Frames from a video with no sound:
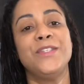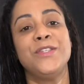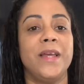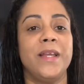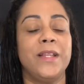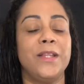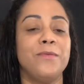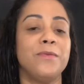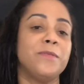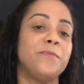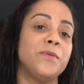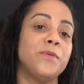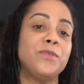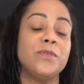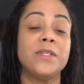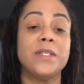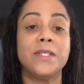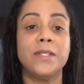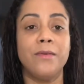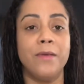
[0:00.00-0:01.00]
É, tem umas
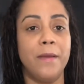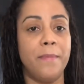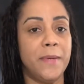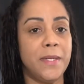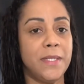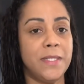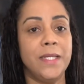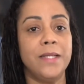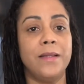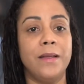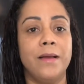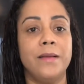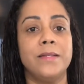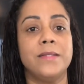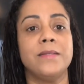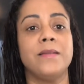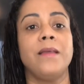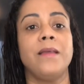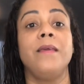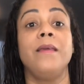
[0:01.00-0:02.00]
pessoas que são
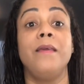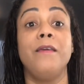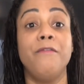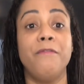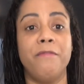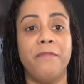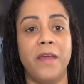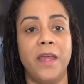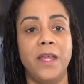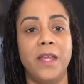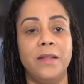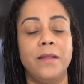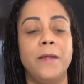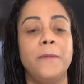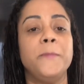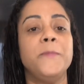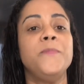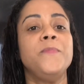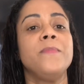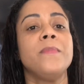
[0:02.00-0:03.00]
representantes aqui que
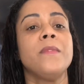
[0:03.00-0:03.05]
vendem